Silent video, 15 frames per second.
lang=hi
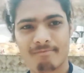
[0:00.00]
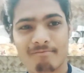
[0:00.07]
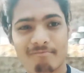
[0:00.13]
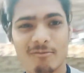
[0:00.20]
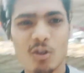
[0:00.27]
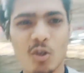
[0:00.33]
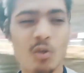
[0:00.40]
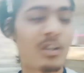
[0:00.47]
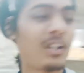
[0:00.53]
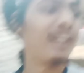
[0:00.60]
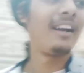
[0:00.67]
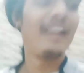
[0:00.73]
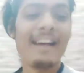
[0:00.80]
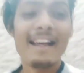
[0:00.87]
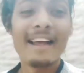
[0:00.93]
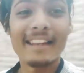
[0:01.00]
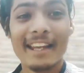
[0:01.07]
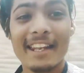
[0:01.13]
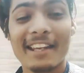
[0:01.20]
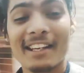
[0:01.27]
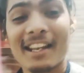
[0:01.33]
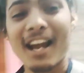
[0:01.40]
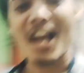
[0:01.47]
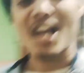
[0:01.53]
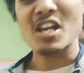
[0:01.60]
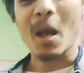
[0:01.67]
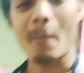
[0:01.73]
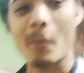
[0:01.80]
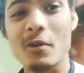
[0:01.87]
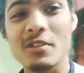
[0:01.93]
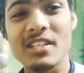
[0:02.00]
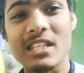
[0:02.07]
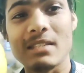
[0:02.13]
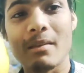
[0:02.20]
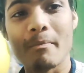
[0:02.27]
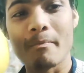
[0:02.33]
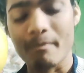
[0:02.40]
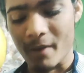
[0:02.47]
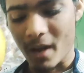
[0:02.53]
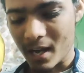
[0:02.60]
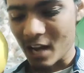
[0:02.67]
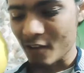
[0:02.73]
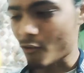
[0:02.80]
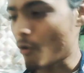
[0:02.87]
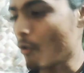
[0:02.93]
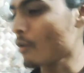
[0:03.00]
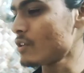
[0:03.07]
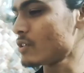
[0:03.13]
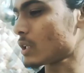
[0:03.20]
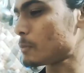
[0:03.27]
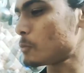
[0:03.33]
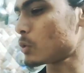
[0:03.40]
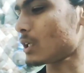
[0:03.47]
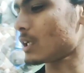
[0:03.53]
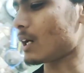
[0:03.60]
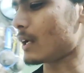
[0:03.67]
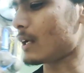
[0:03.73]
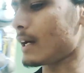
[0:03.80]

छोड़ो लेकिन ना हमको इसमें करना फो इसको पूरा खाना